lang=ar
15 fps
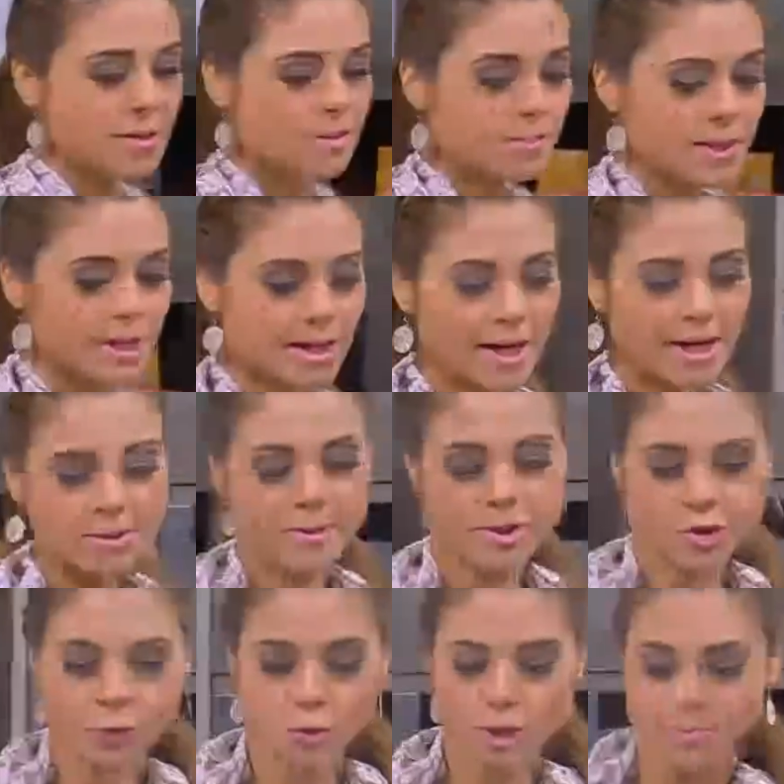بتتكلمي
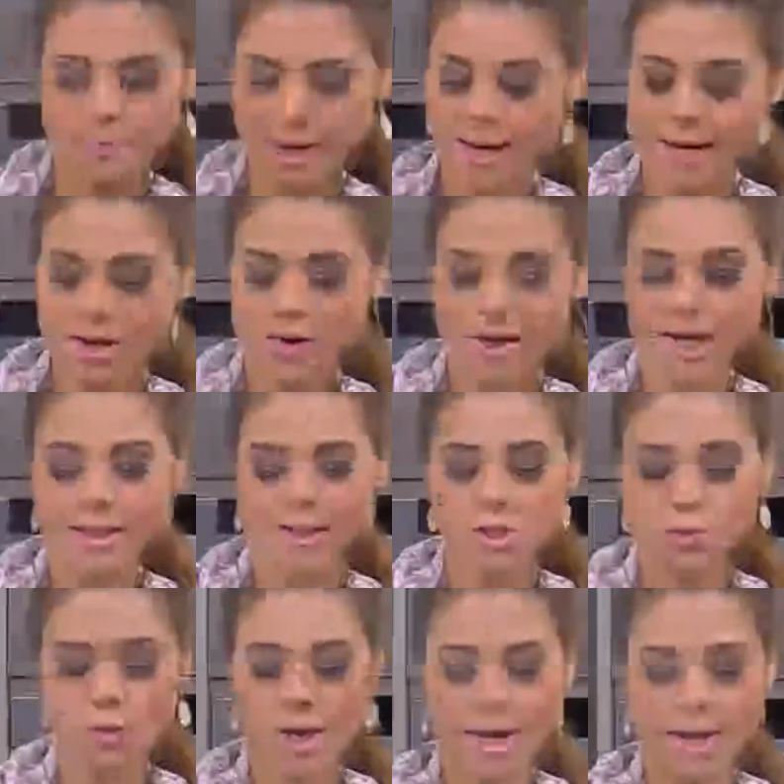عشان تكوني معايا ولا عندك
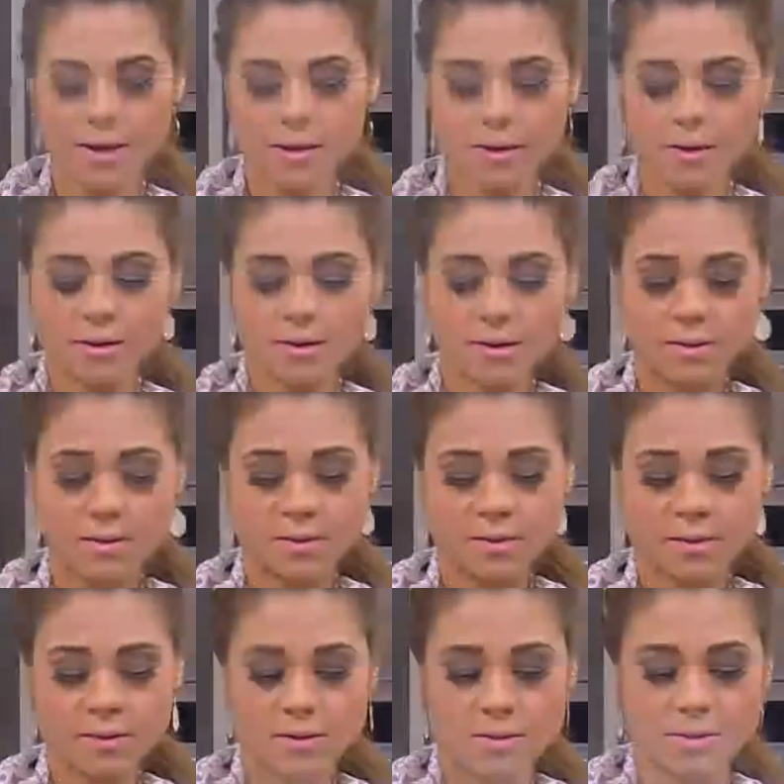سؤال
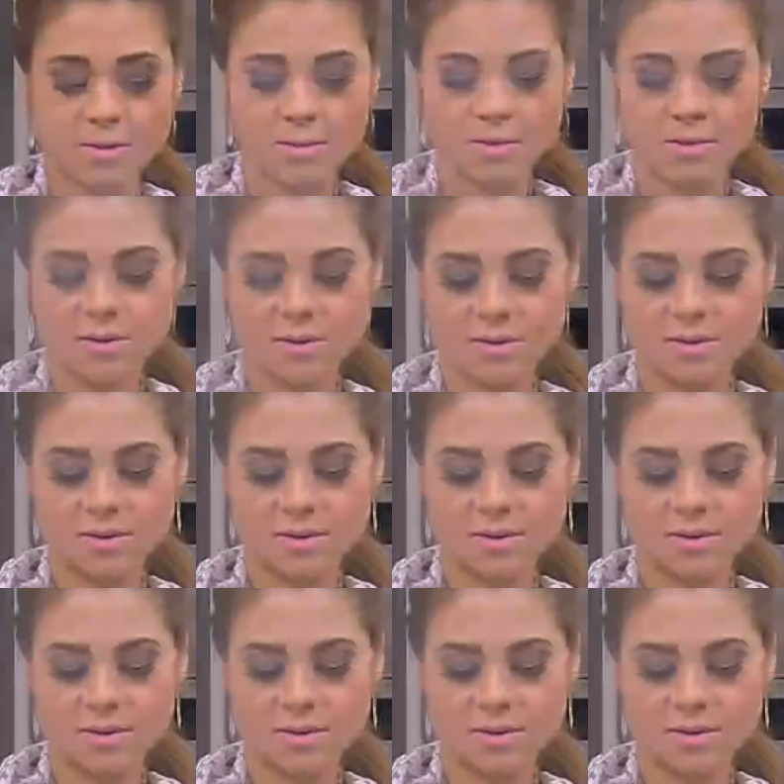لا انا